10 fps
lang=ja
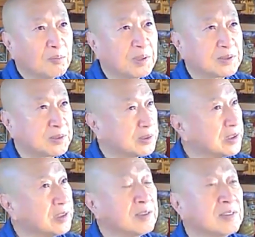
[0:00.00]
別
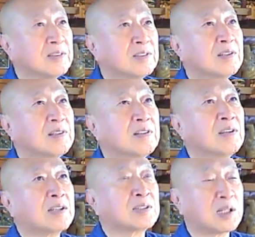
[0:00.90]
に
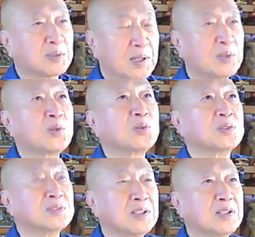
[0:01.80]
当たり前のこと
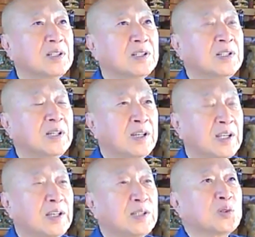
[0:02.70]
ですね。
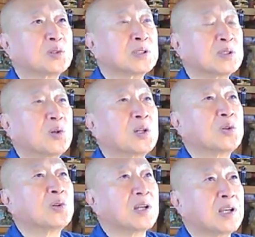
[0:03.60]
平常心、これ
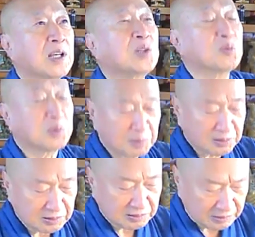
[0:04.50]
どうでええと思いま
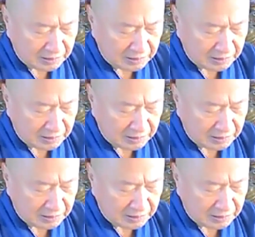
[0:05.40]
す。